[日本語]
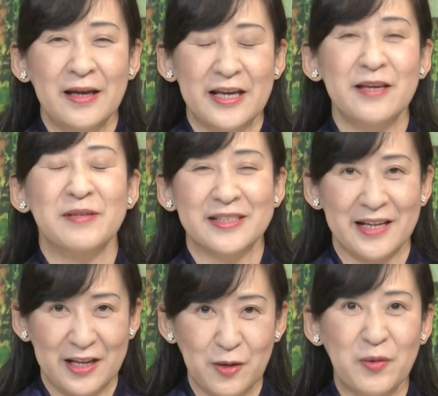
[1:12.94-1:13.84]
言います
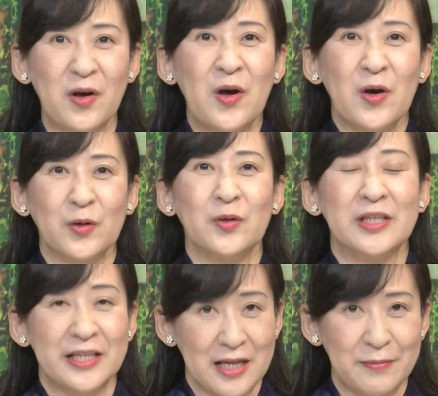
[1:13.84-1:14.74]
けれどもこの
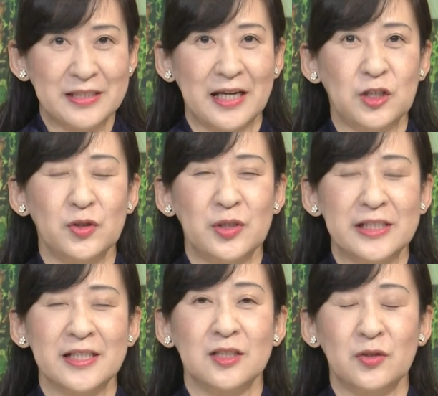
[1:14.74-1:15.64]
新嘗祭
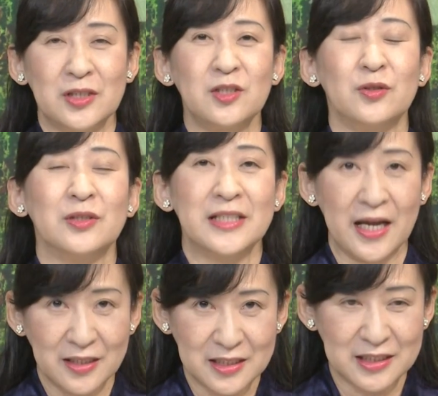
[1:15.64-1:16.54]
11月
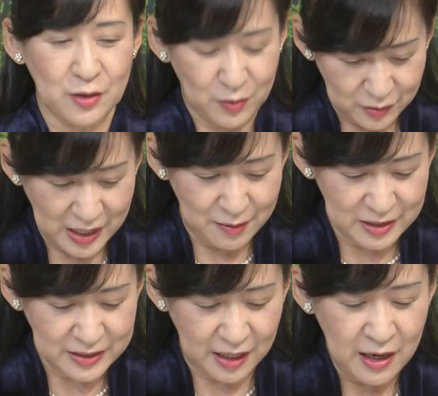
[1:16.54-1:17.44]
23日行われ
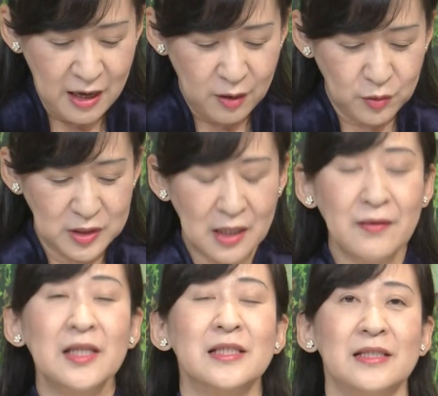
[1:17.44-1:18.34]
ましてこちら
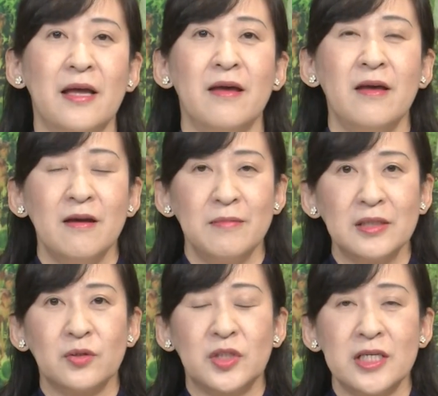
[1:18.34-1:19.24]
はですね
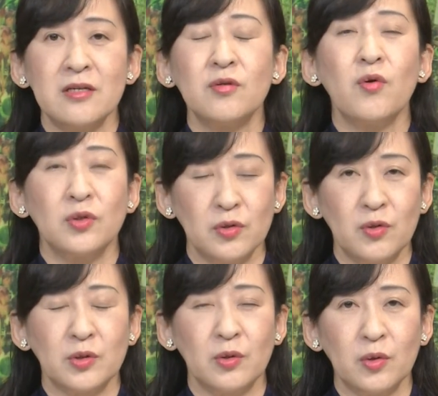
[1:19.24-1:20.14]
まず申告
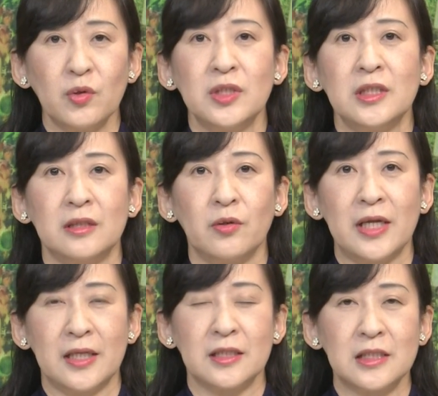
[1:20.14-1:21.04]
をその年に取
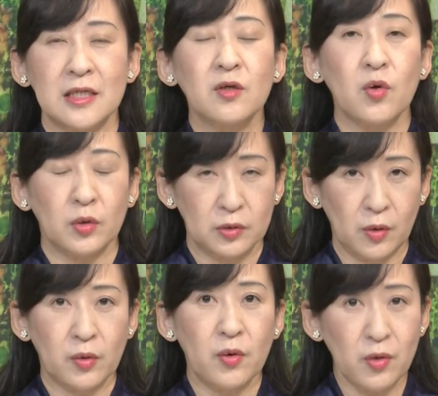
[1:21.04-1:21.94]
れた申告
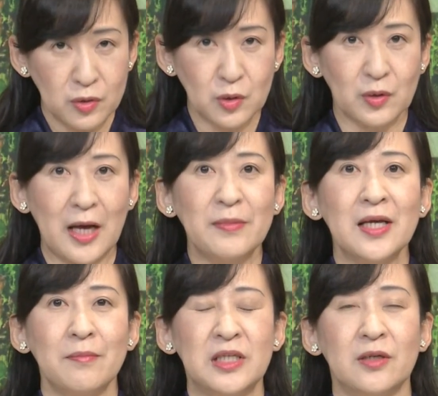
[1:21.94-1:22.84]
を皇祖
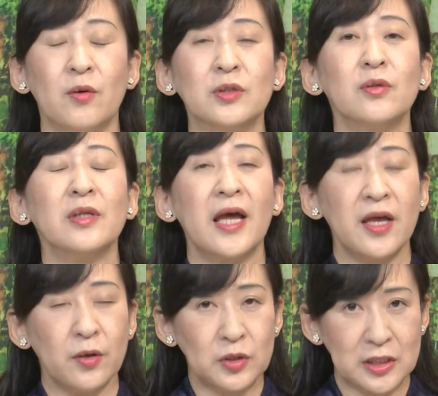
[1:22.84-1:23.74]
神々にお供
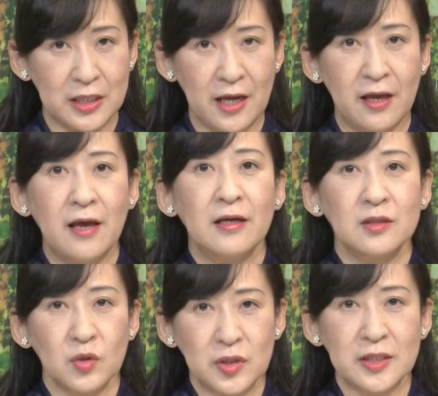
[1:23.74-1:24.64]
えをして
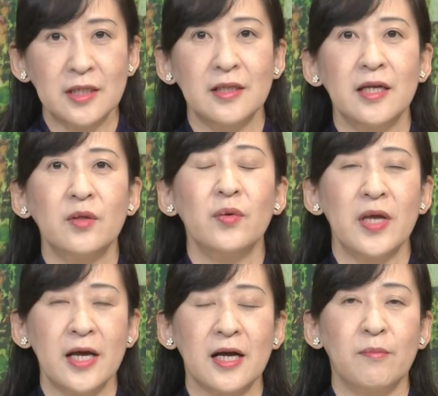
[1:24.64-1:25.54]
そして天皇
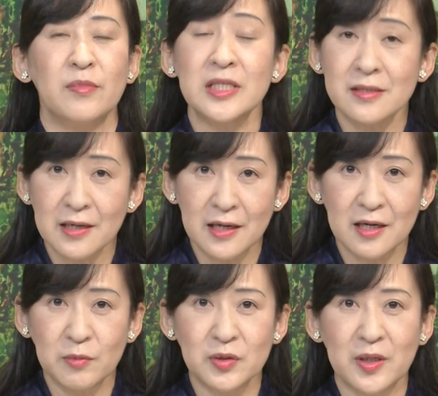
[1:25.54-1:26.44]
陛下自
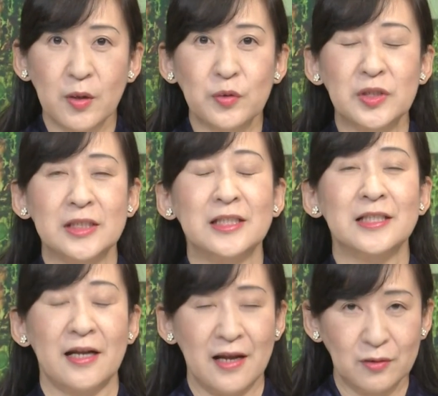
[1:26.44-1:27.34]
らもそれを口に
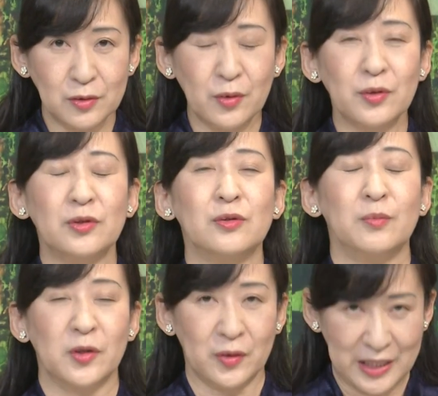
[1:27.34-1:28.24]
されるという
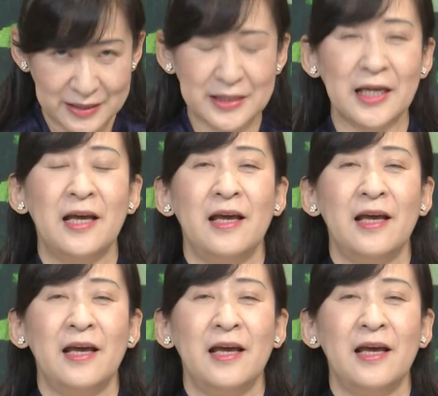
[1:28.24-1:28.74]
ものです。